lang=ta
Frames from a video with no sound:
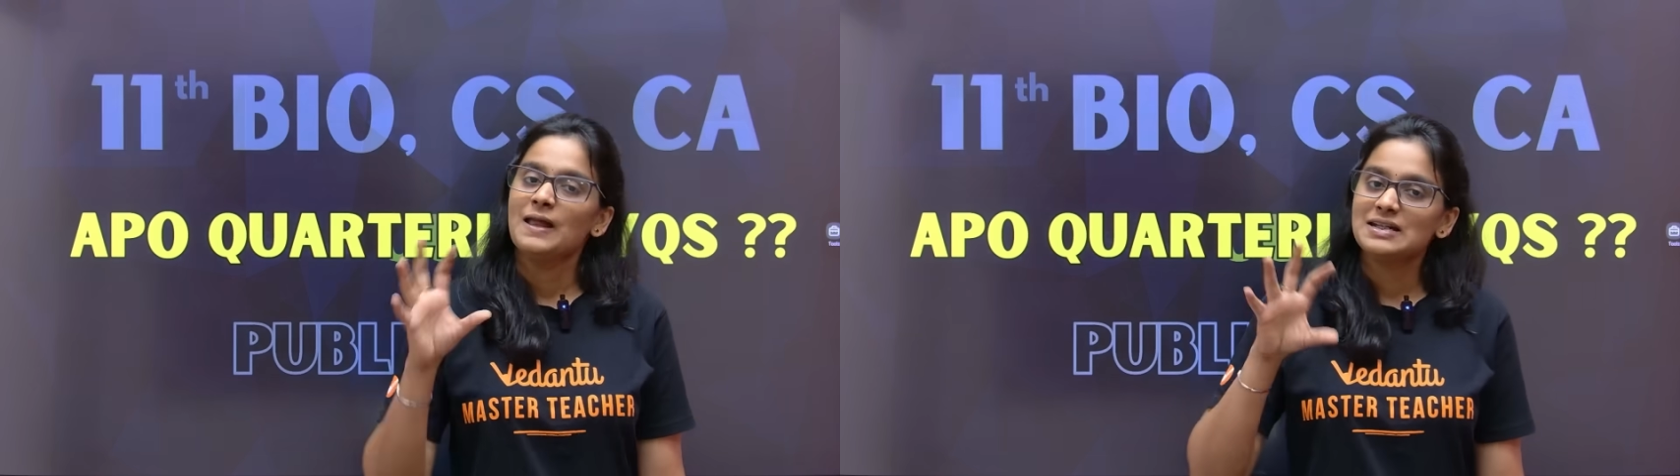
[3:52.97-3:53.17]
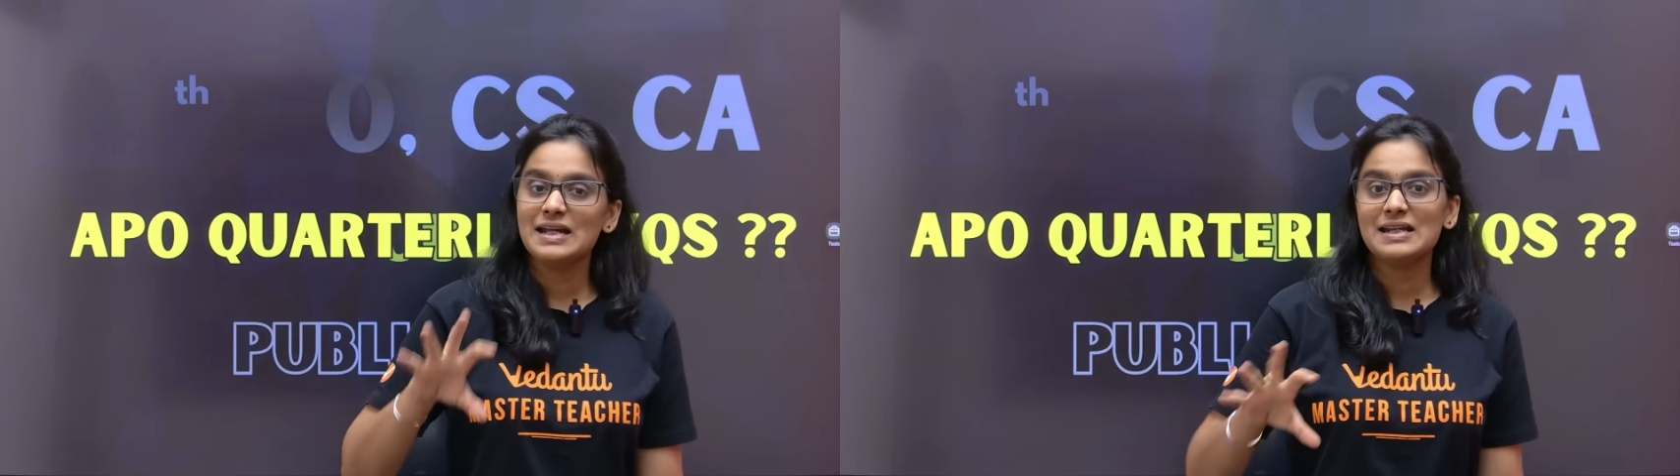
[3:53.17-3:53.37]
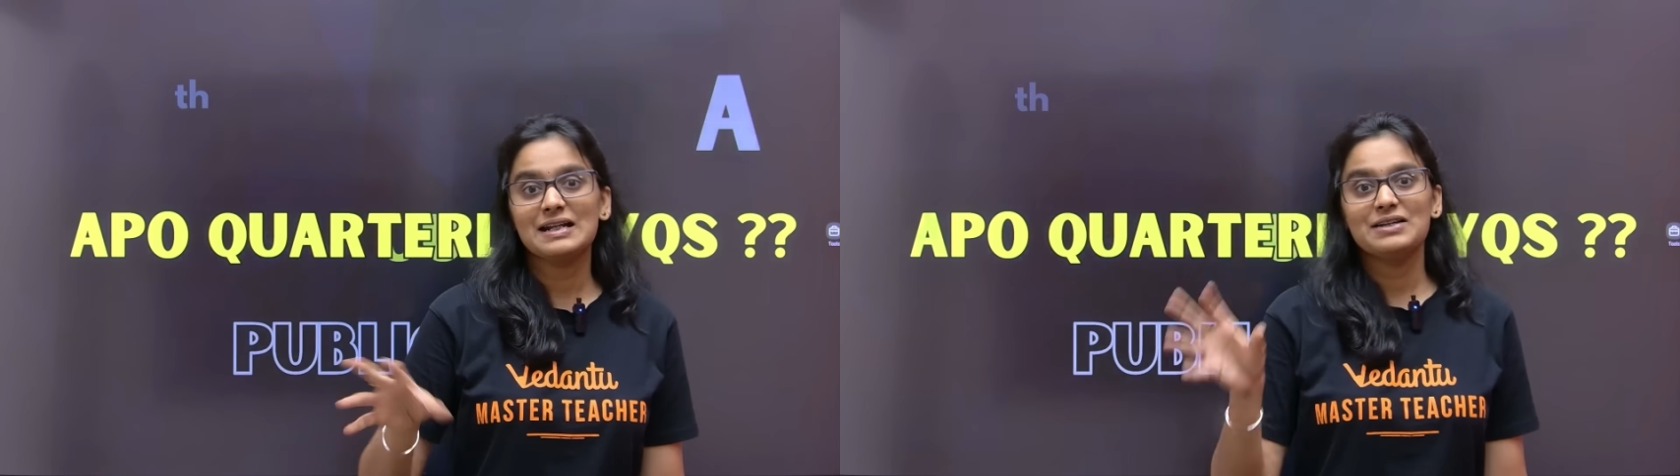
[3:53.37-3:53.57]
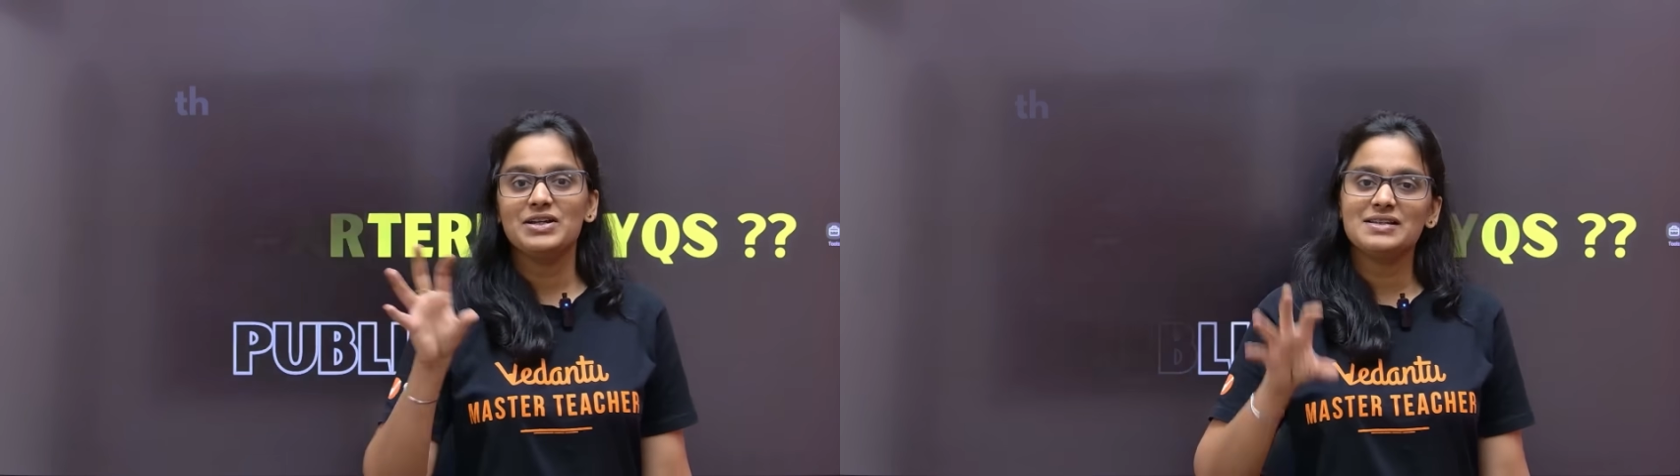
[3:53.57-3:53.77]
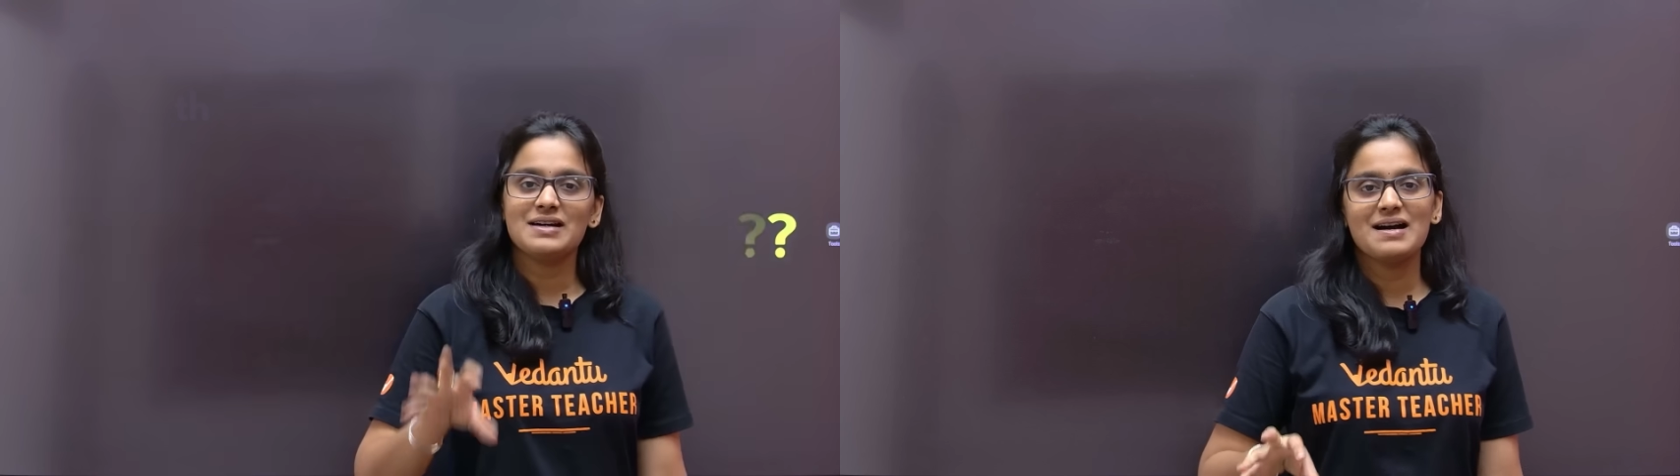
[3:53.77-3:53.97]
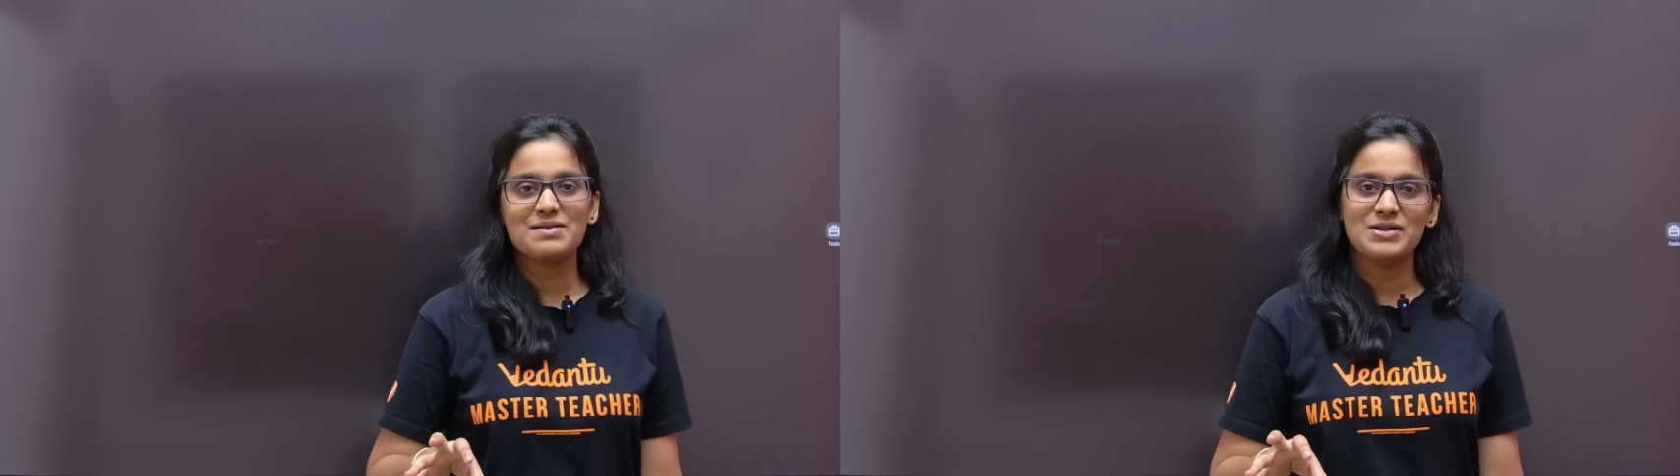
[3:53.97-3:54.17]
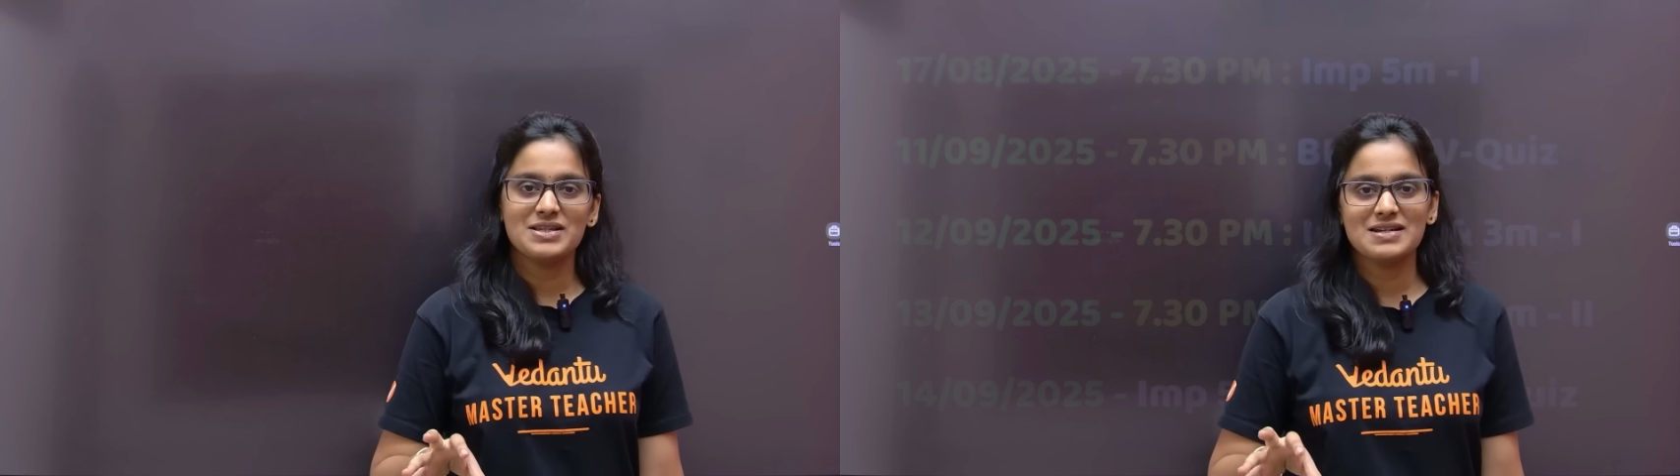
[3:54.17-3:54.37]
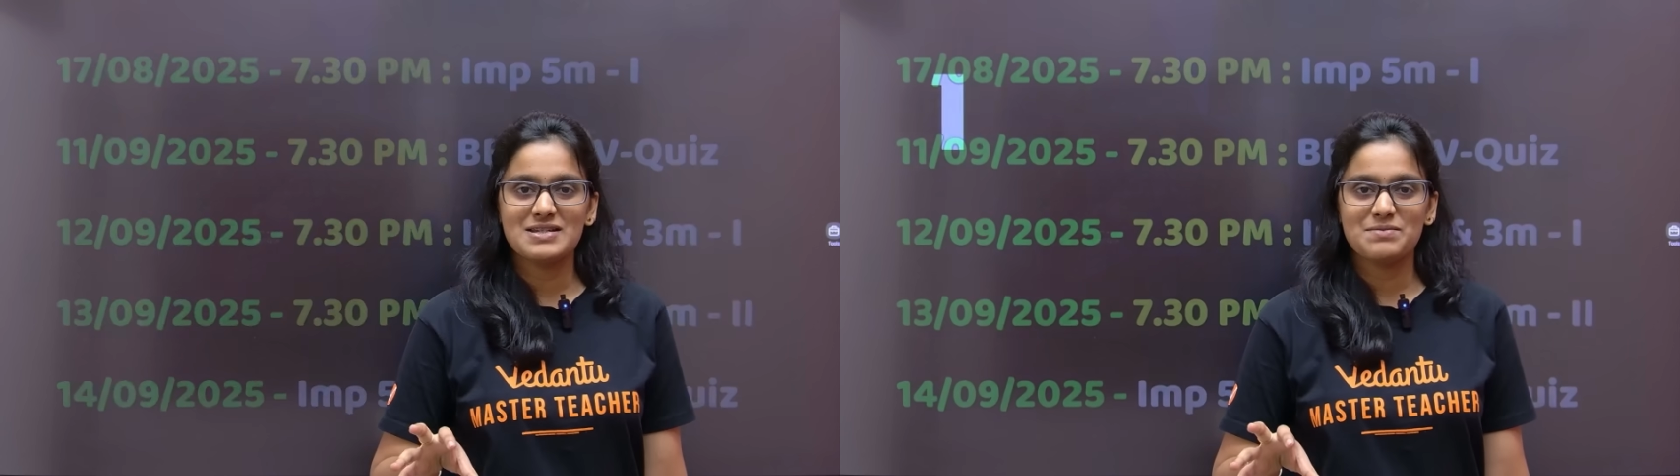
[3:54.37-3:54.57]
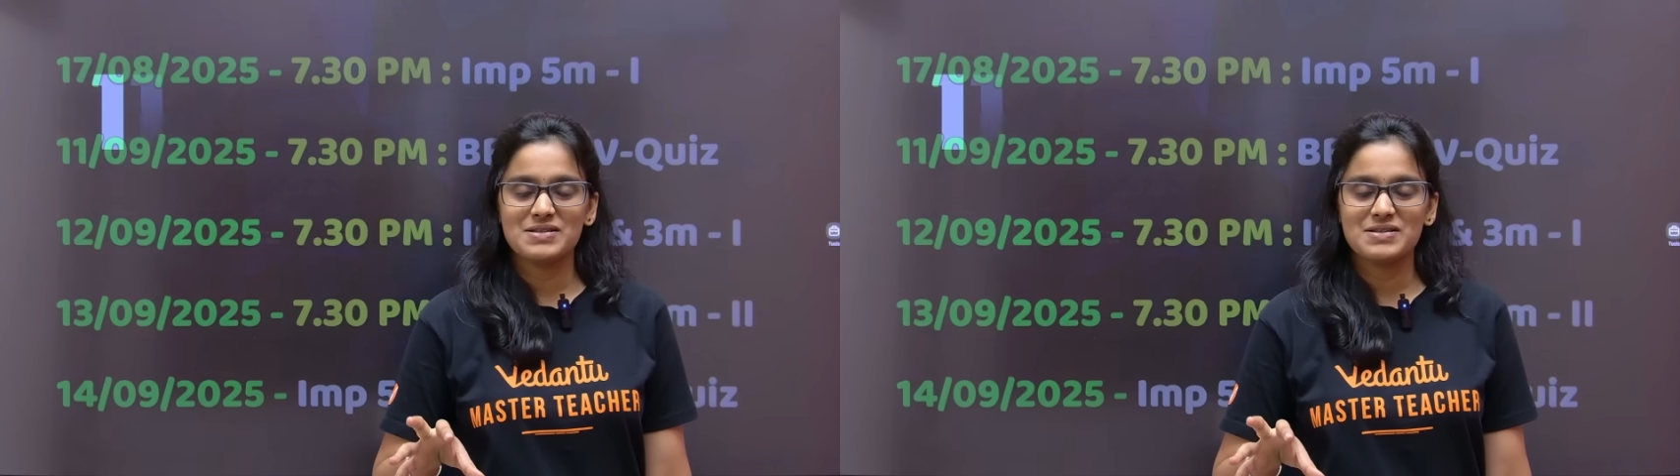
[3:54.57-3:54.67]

ஏற்கனவே அதை ஆரம்பிச்சாச்சு